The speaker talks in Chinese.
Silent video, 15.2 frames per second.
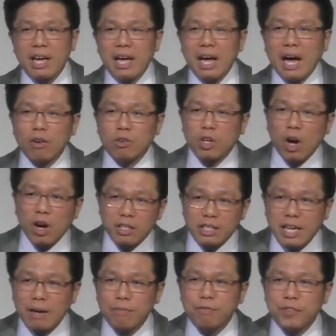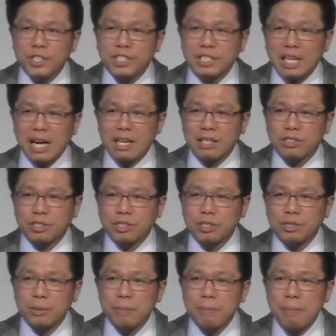还有那些真理，
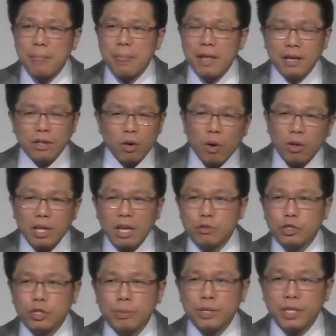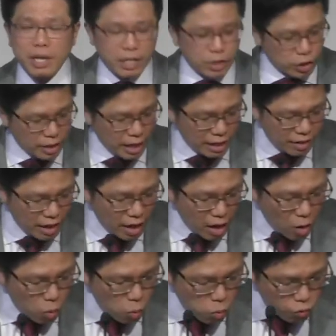上帝如何的来安慰我
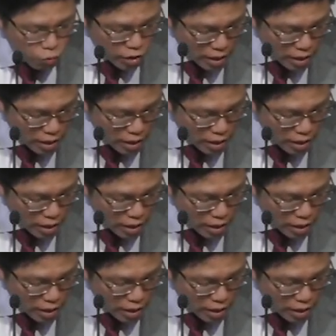们，